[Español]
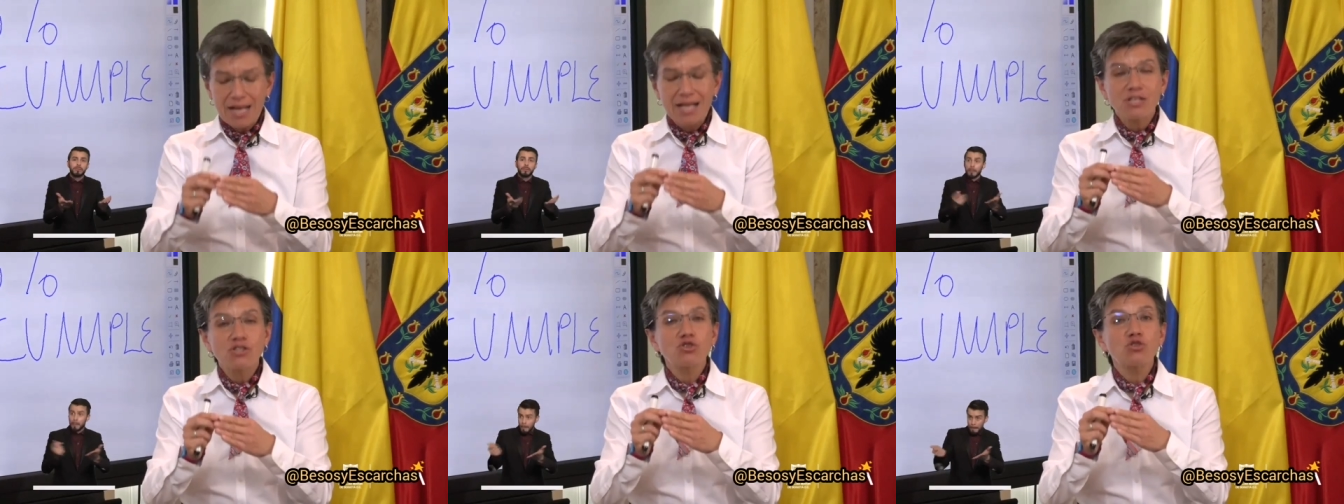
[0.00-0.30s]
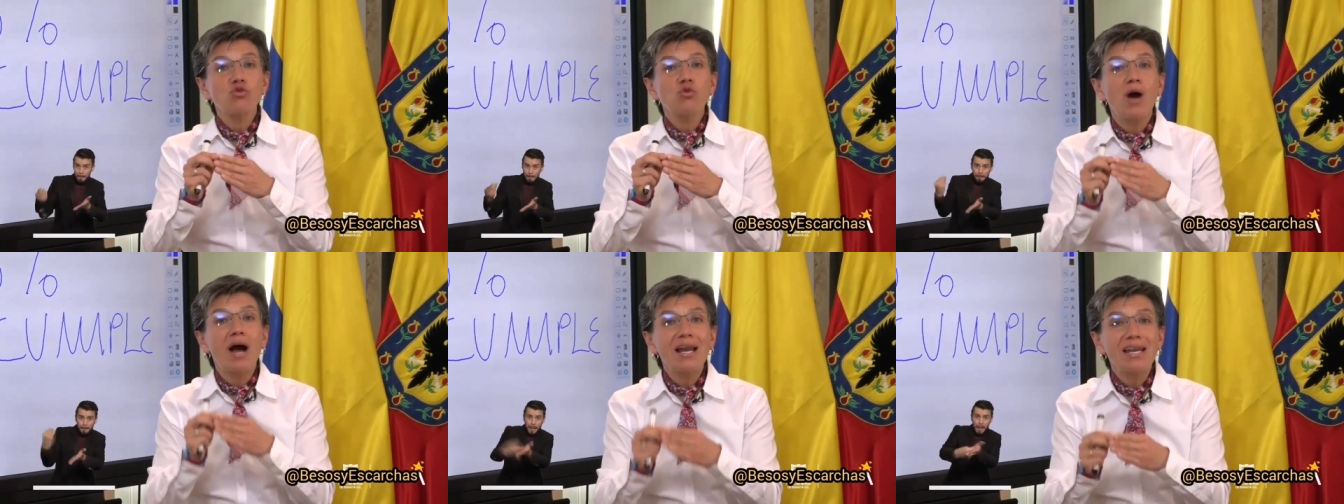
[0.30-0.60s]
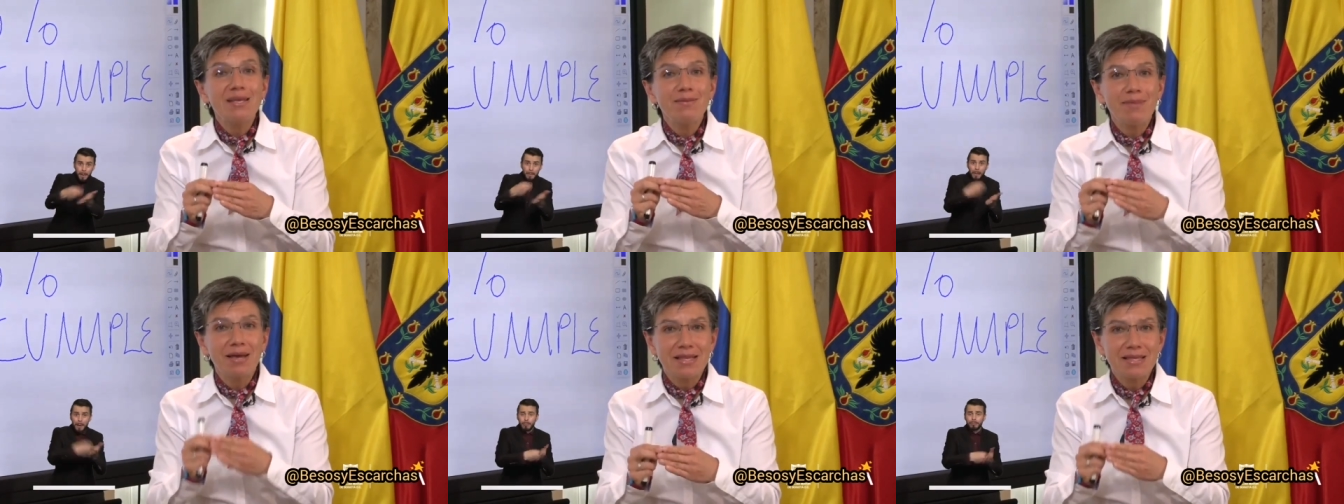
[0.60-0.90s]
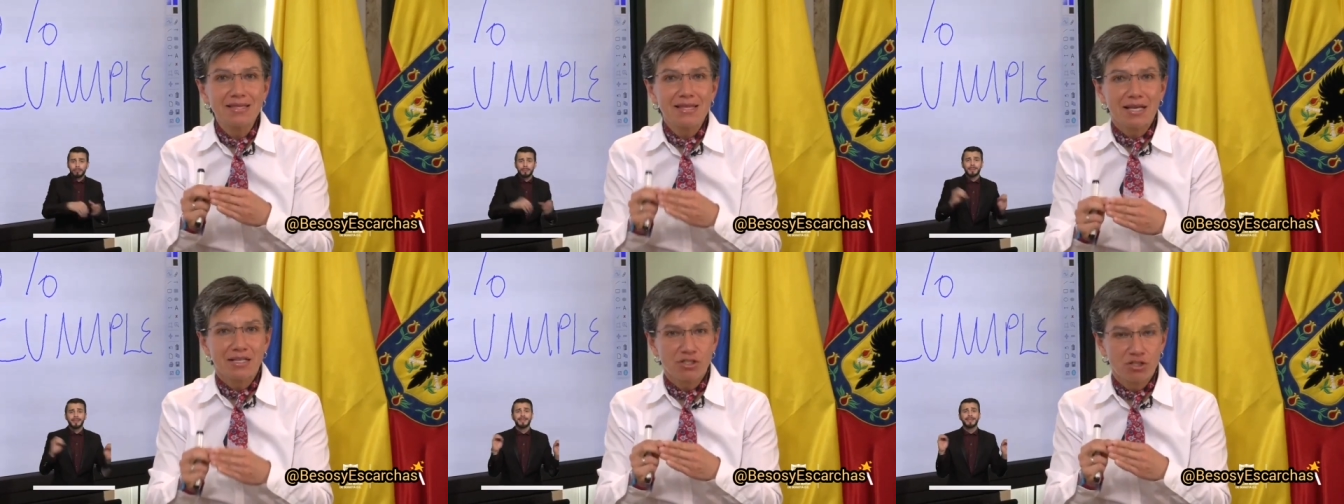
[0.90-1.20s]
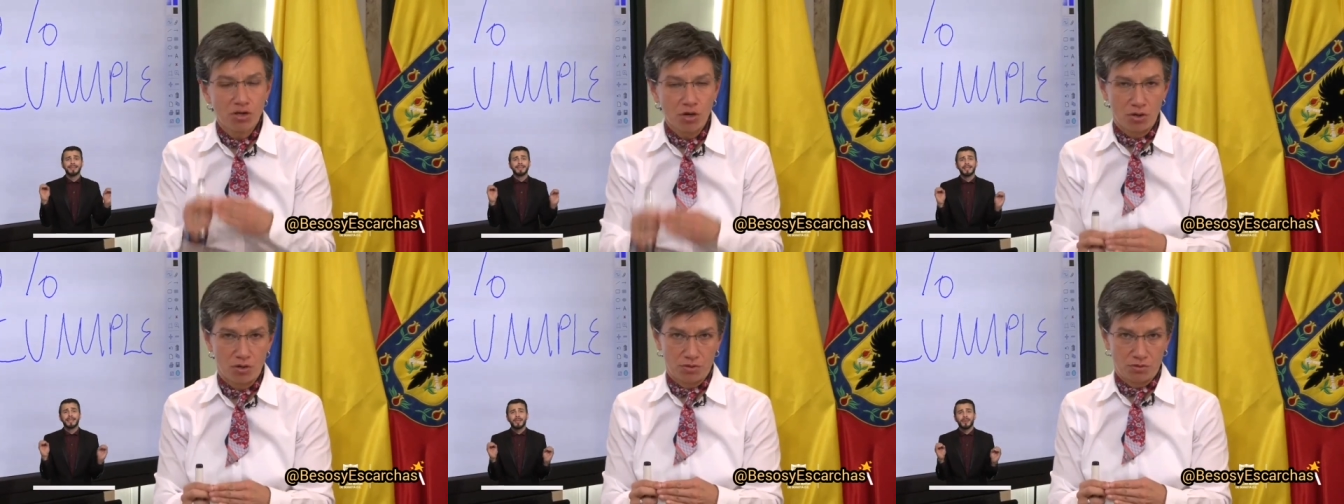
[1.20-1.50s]
Su
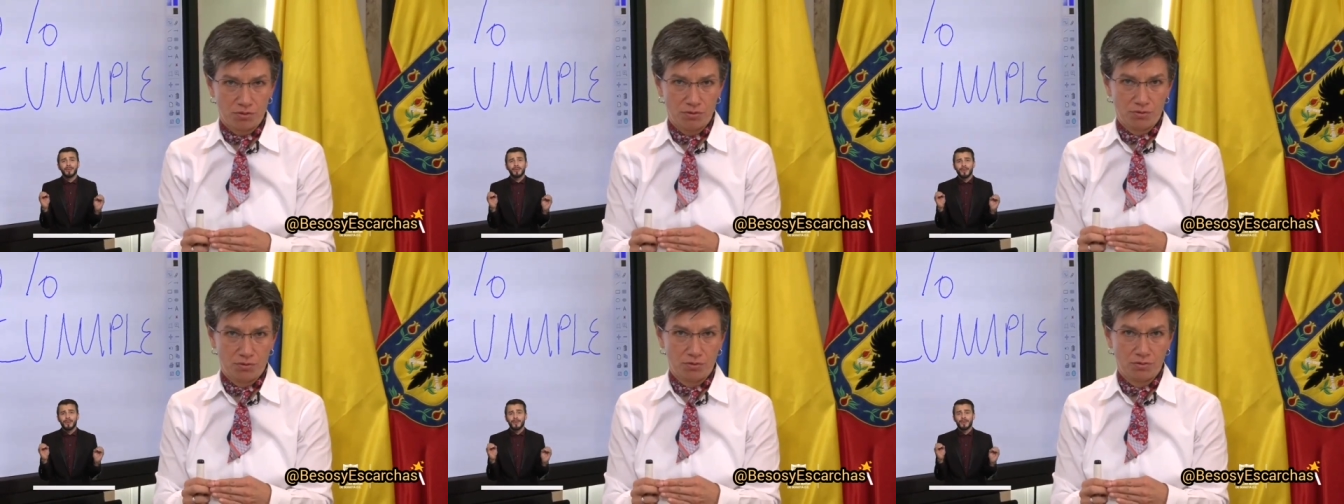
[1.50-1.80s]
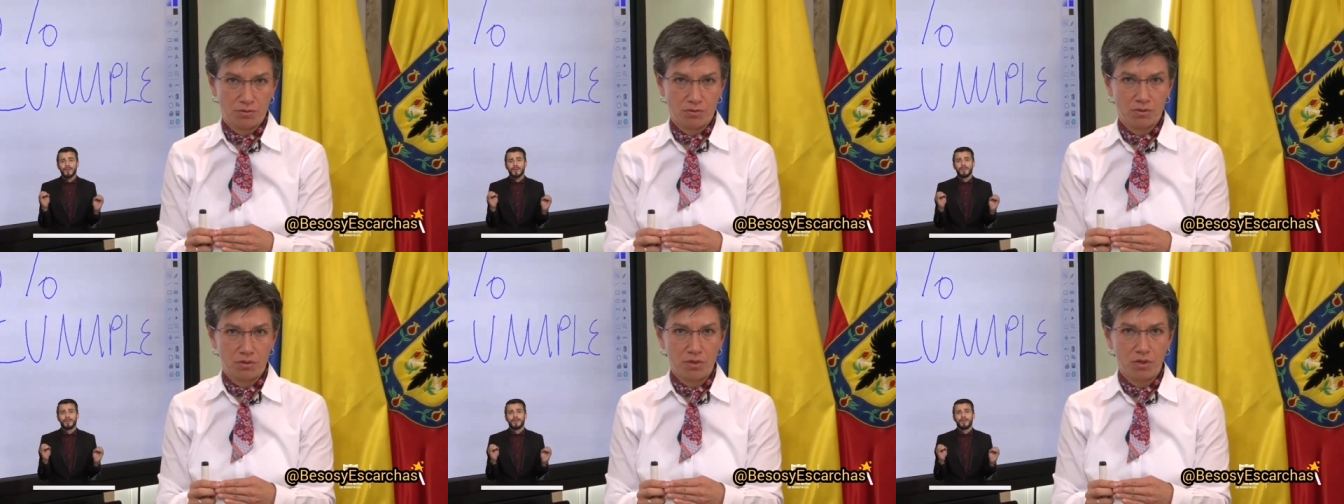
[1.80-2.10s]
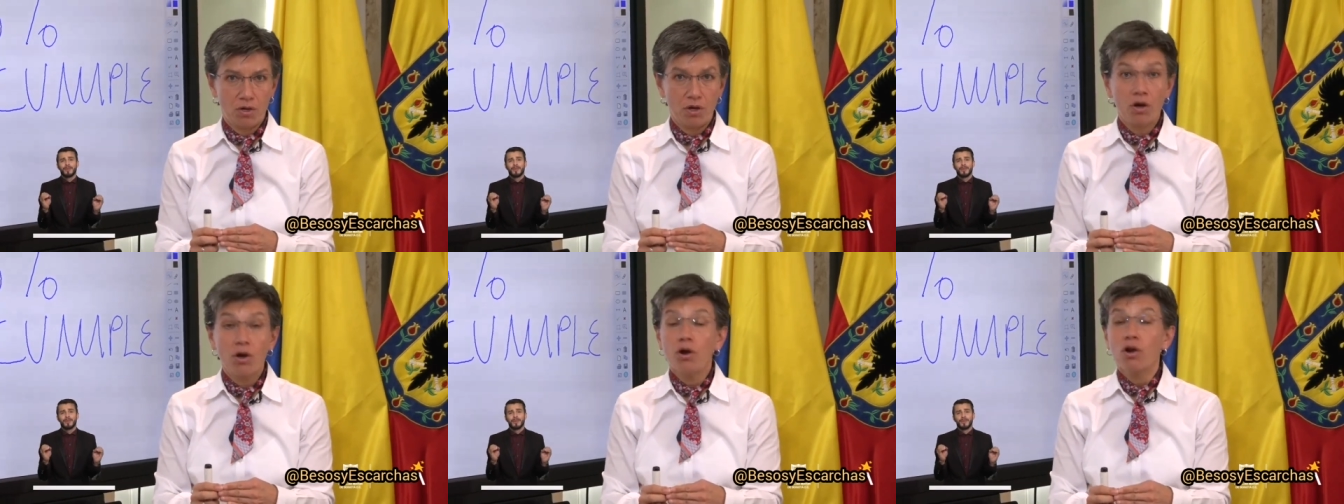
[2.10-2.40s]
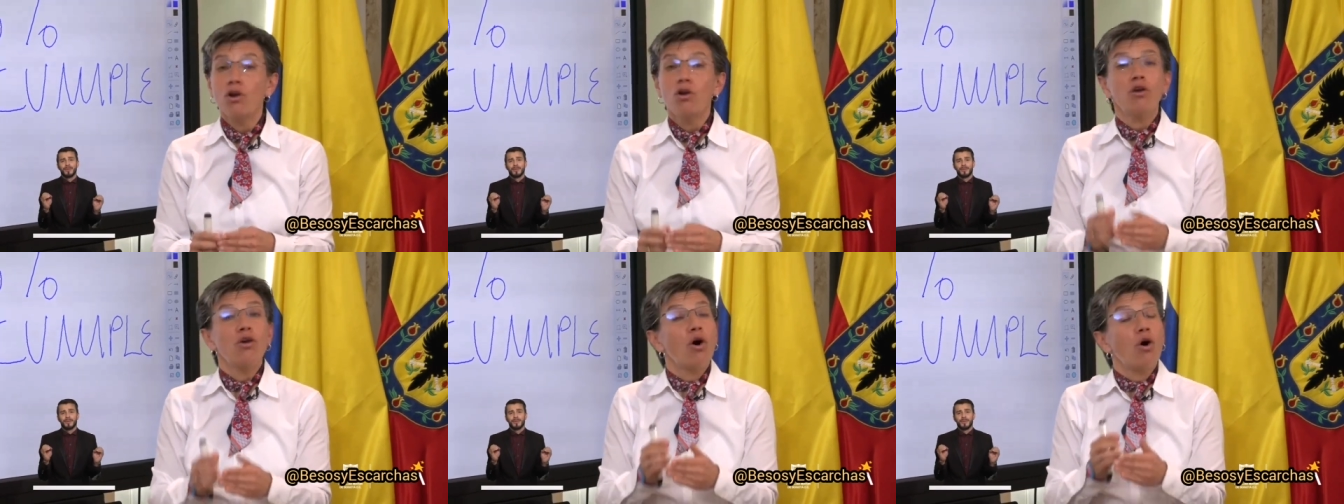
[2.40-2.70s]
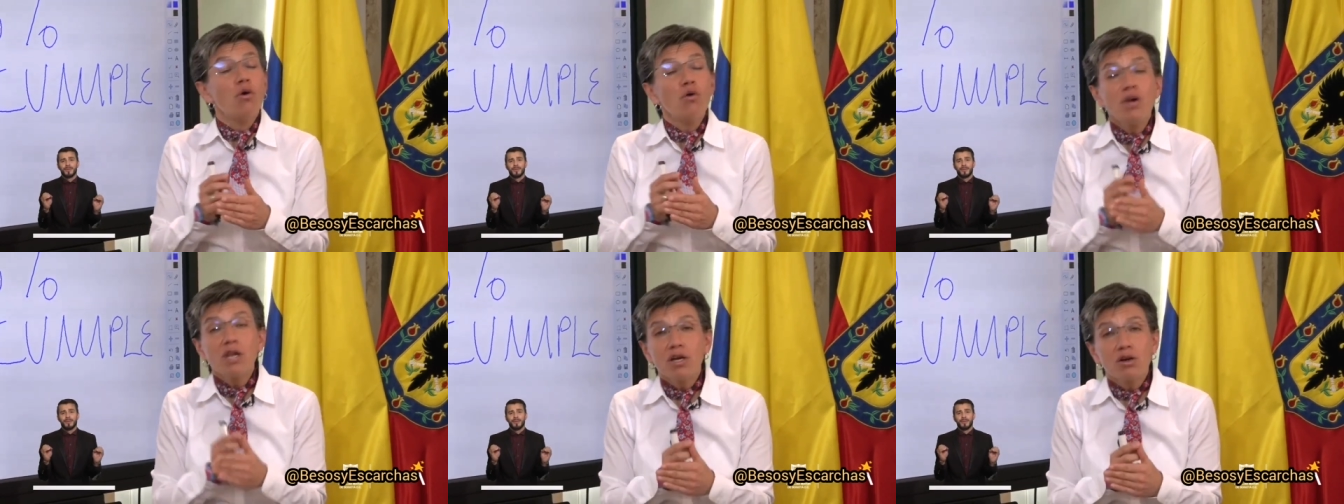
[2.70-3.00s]
alimentación. Lo
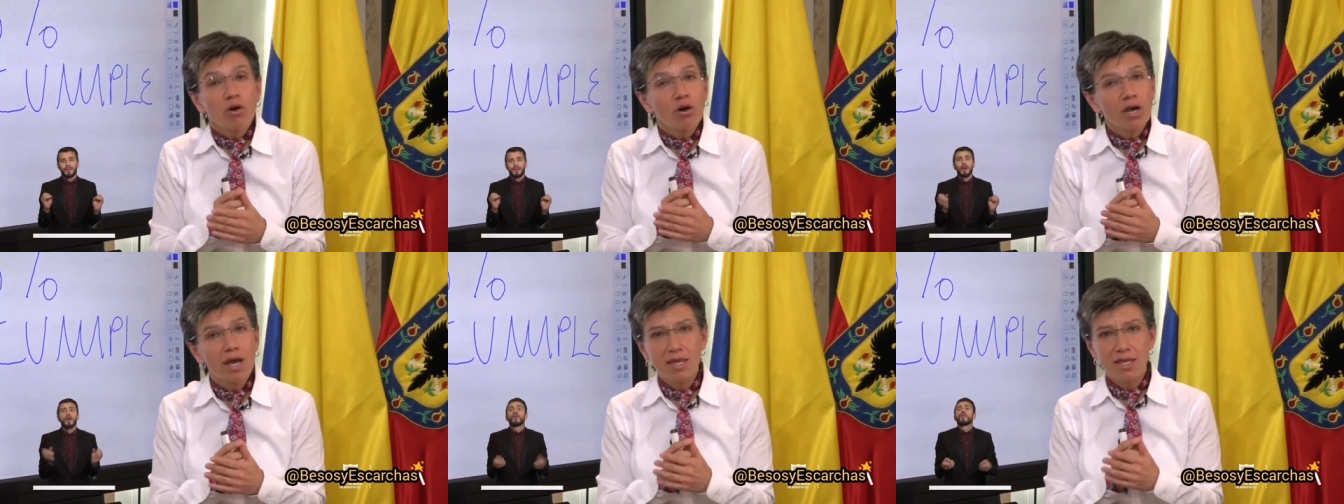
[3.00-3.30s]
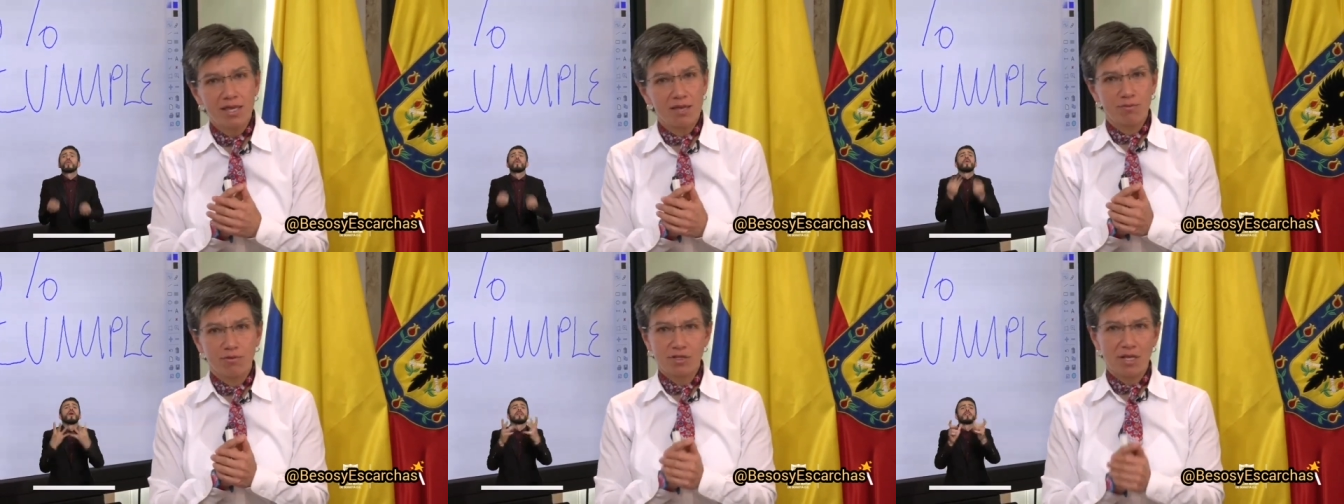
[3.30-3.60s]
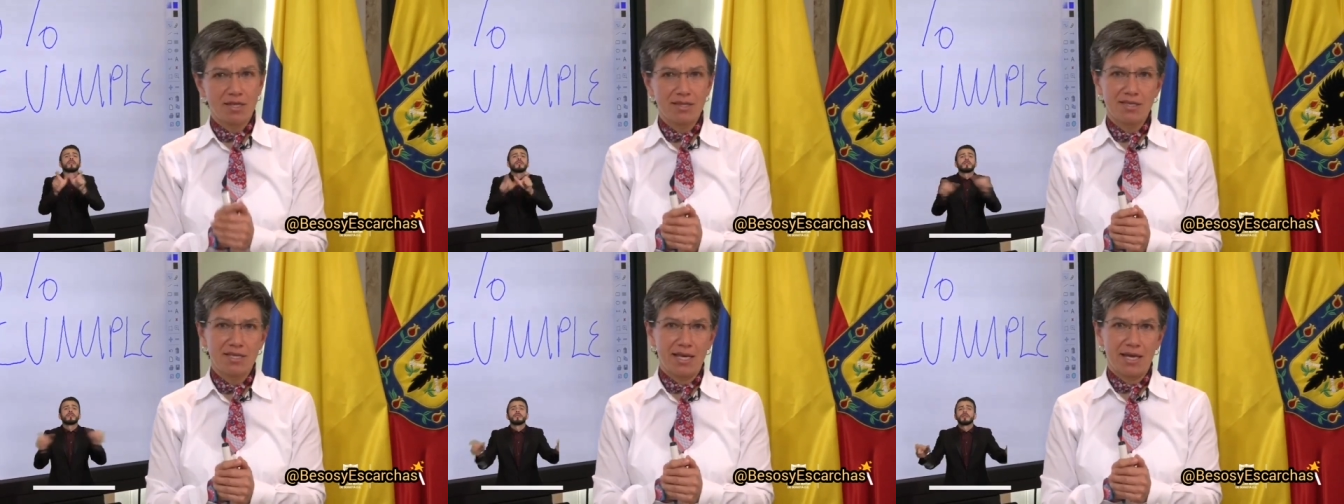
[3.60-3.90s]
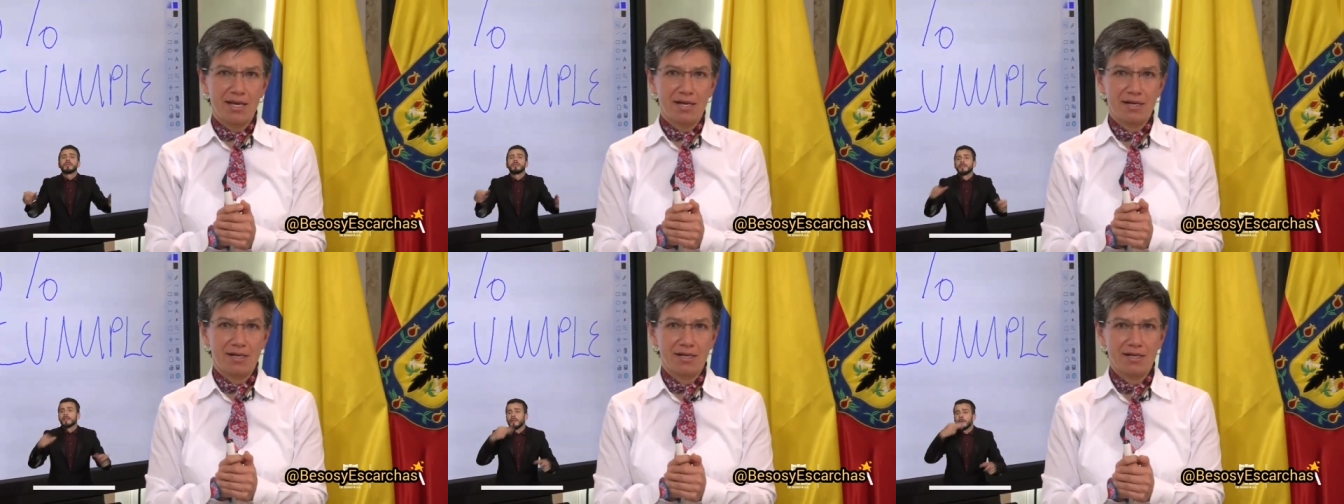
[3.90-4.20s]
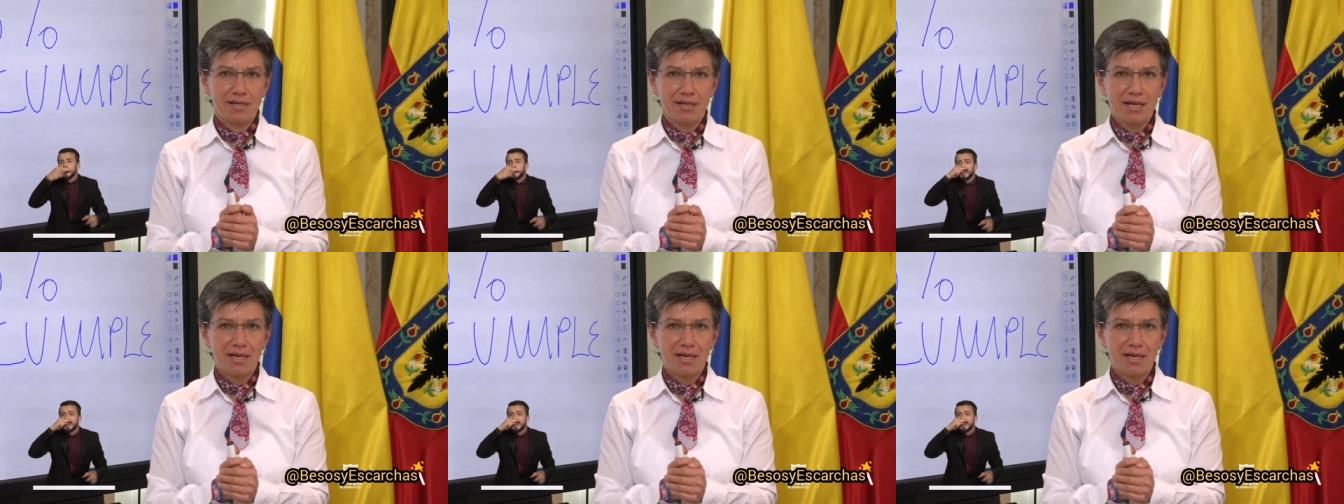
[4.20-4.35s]
único que dijimos antier